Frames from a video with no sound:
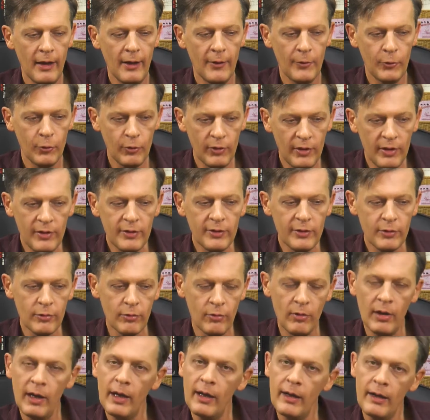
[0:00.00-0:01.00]
Но есть и
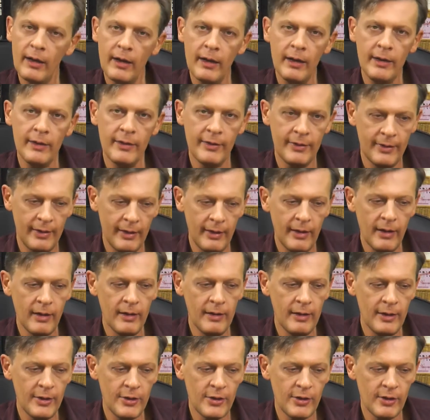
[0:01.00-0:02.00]
другая крайность, и я
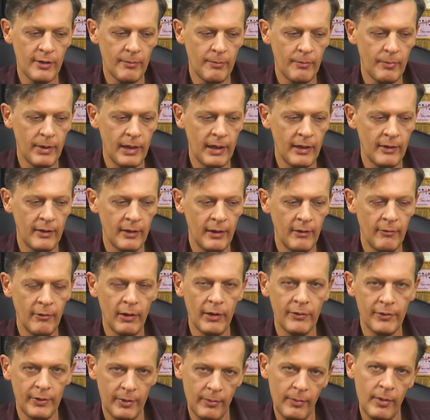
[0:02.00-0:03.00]
лично
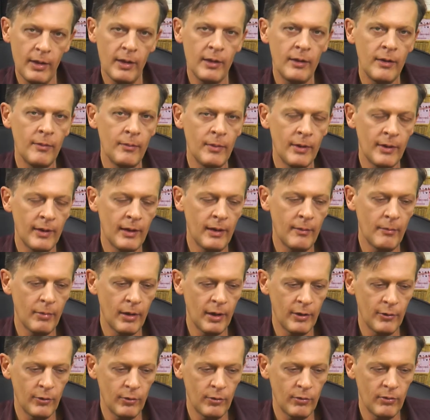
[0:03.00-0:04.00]
преодолевал в себе именно
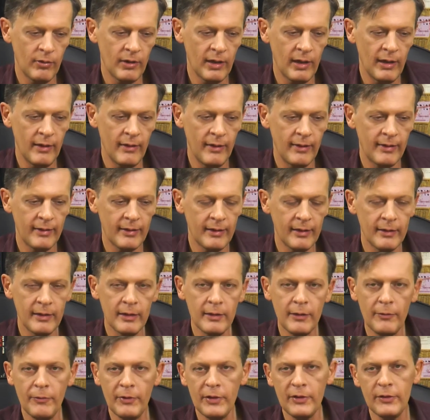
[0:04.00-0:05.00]
обратную крайность. Когда
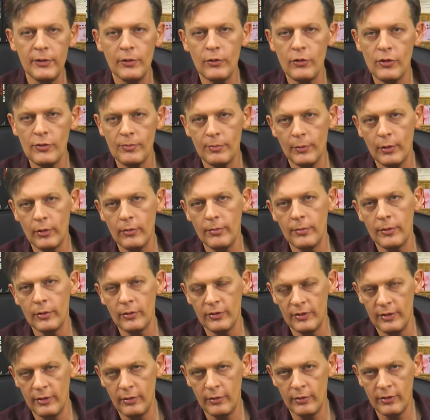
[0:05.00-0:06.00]
ты фиксируешь
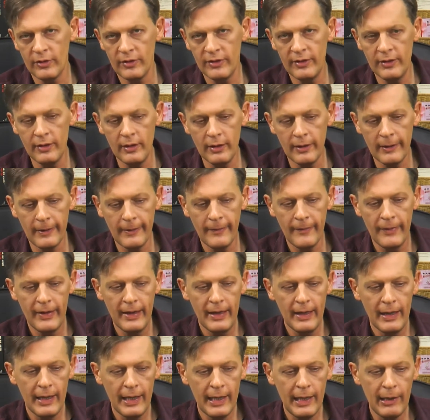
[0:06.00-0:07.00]
много-много зеленых сделок,
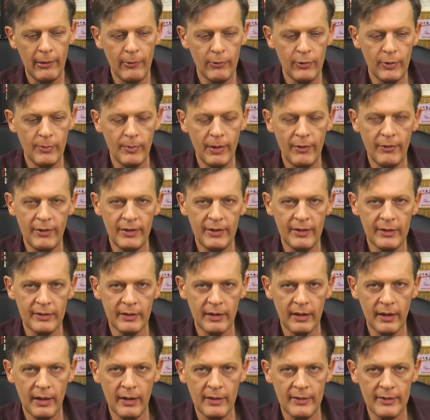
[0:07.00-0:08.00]
и у тебя висит
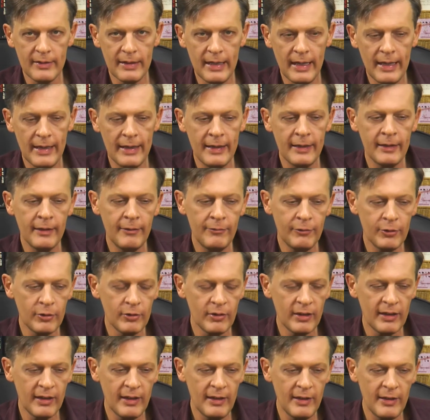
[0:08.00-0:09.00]
красная, и ты
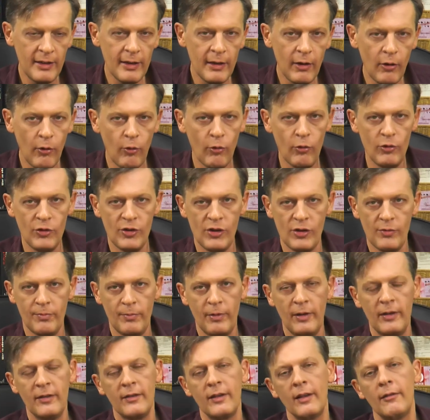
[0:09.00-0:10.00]
все-таки не хочешь
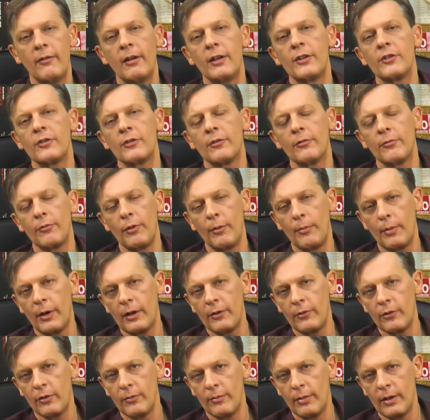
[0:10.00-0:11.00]
признавать, что твой
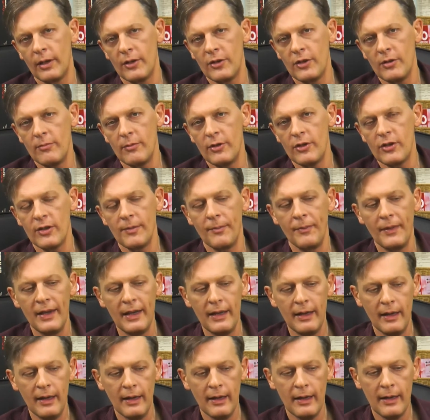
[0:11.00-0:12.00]
прогноз был ошибочным,
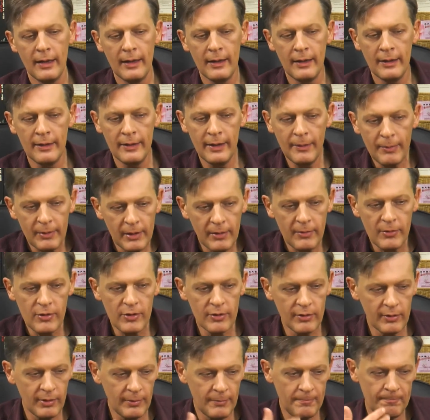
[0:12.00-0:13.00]
а, не потому что
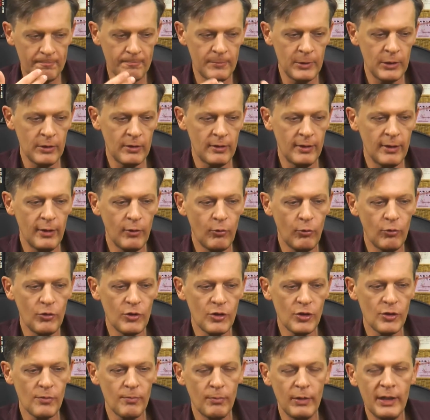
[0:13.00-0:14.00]
ты вот, не
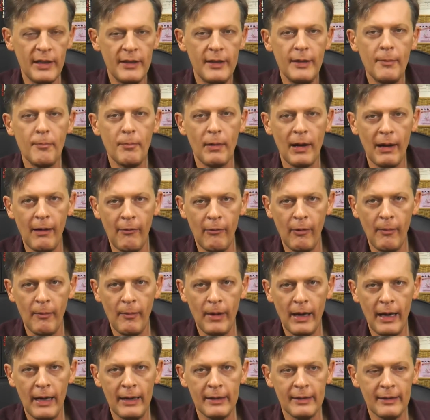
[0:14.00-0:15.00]
хочешь быть неправым,
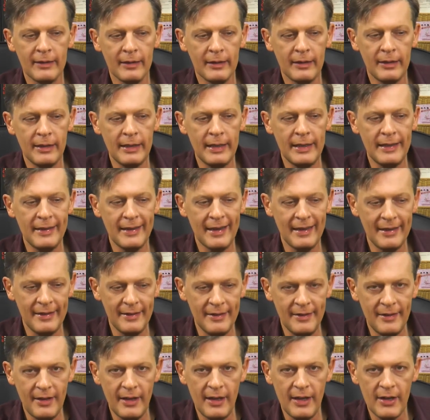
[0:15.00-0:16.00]
а ты
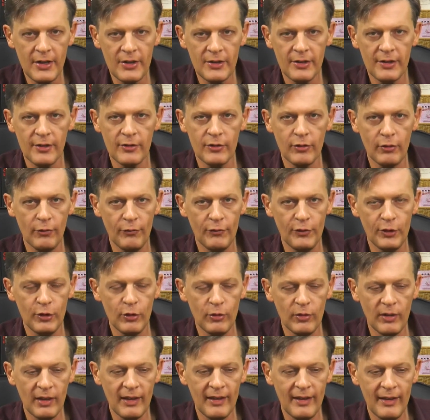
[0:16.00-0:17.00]
надеешься, что
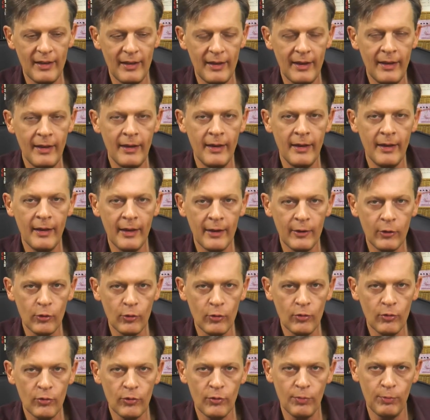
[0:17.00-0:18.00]
все-таки и
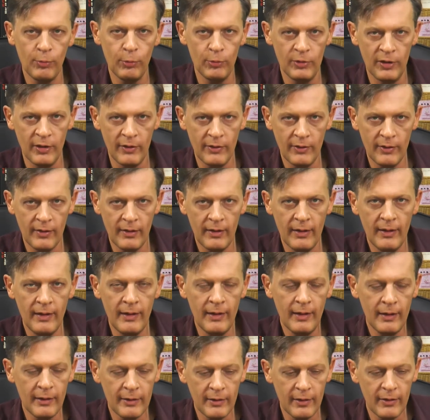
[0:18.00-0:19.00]
это сбудется, и
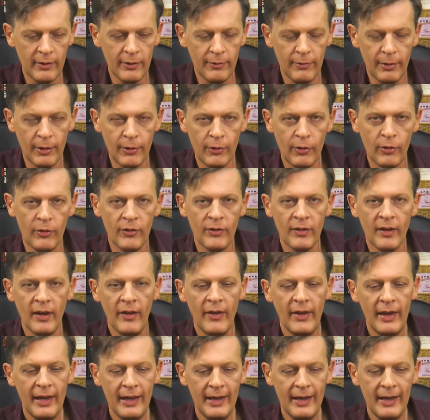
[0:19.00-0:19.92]
это развернется.